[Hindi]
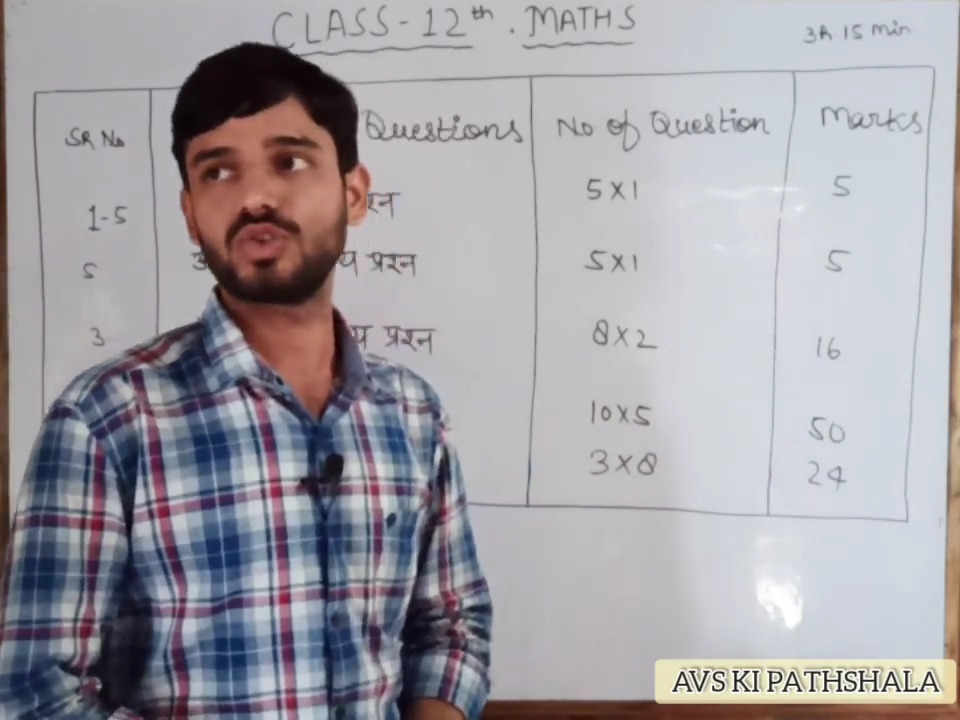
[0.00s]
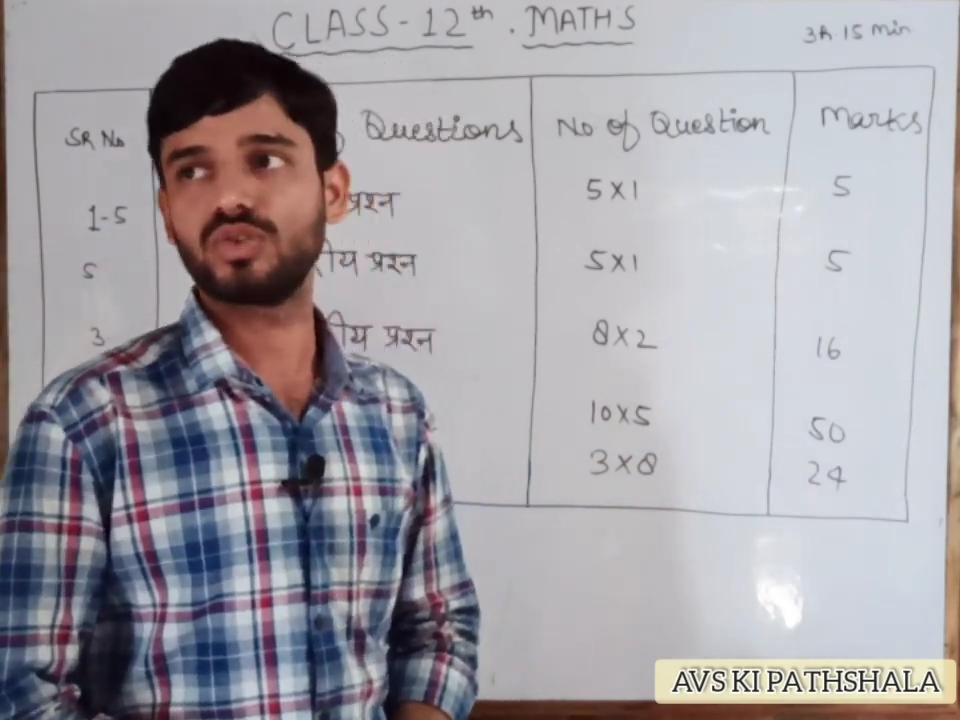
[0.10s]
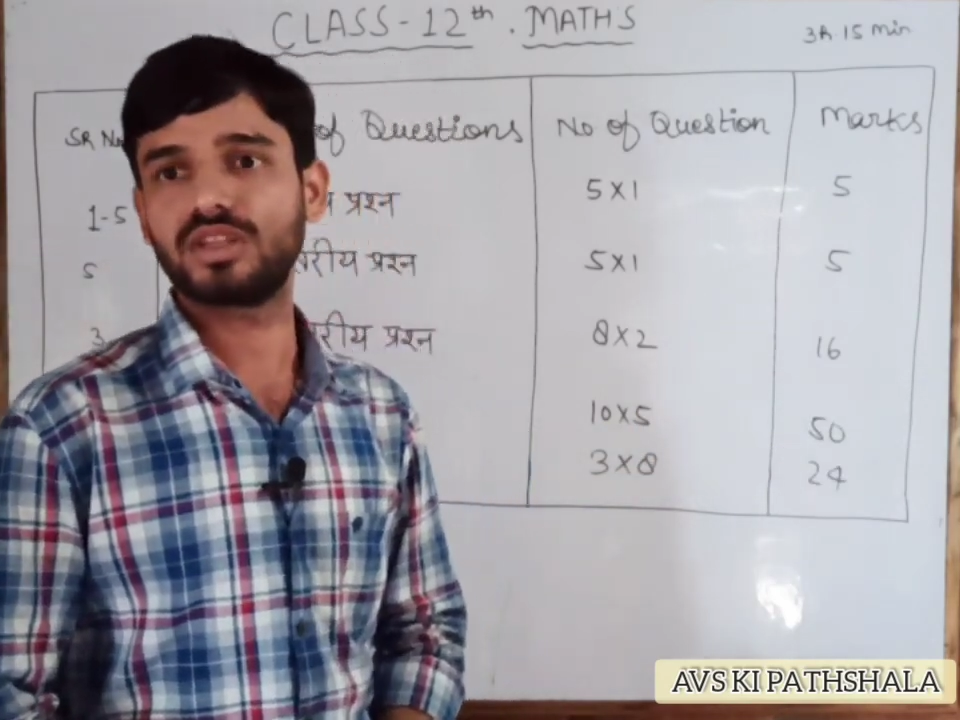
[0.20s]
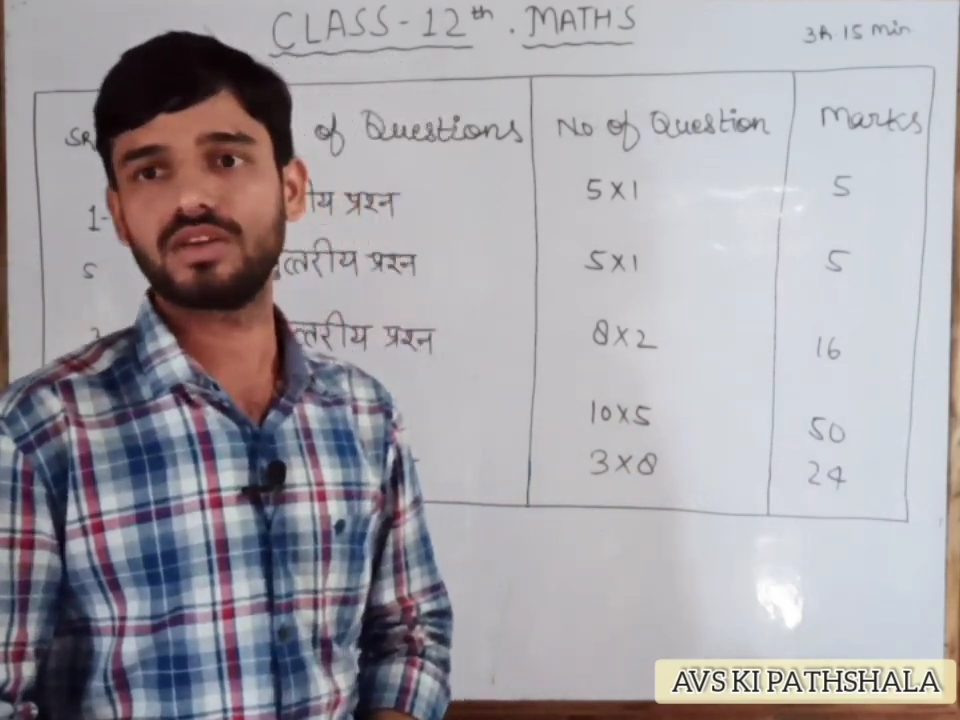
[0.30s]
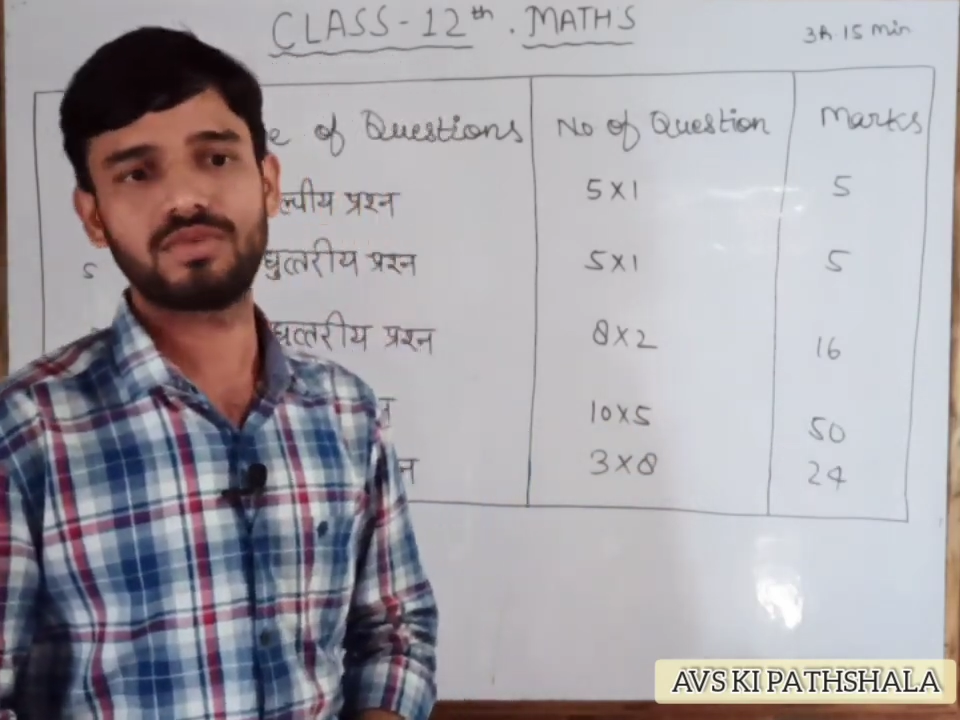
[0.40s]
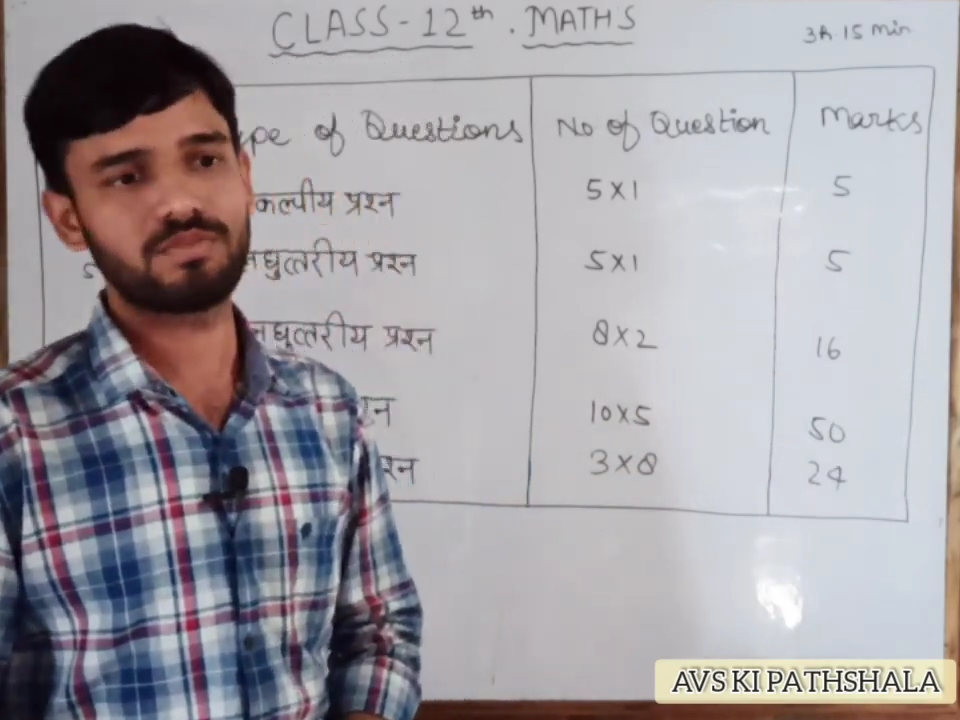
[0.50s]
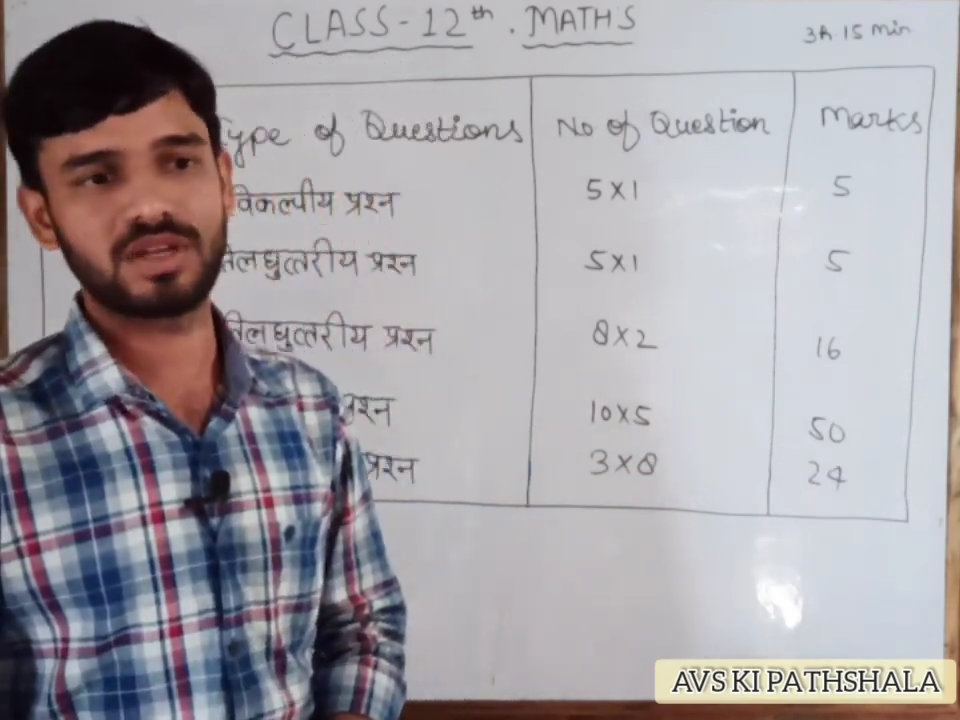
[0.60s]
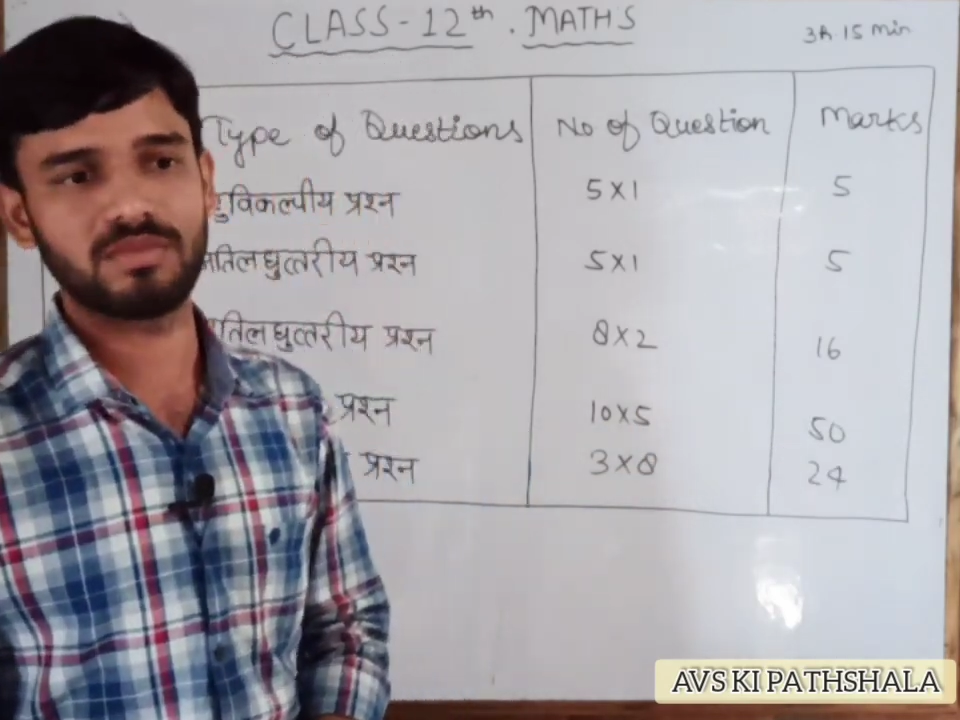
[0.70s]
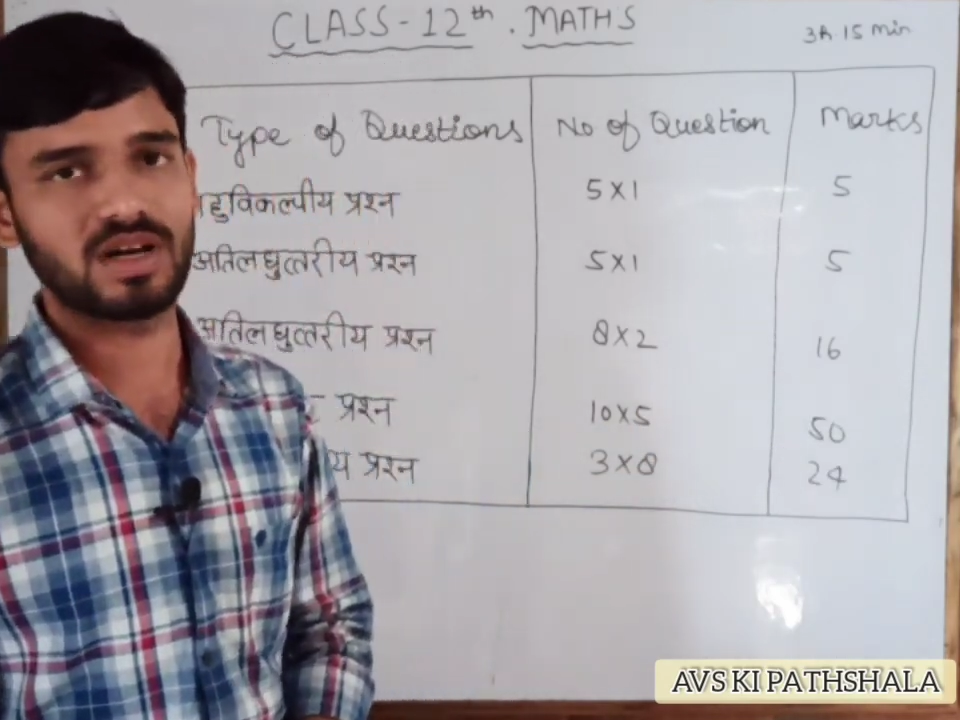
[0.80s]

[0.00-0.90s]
जो होते हैं फिफ्टी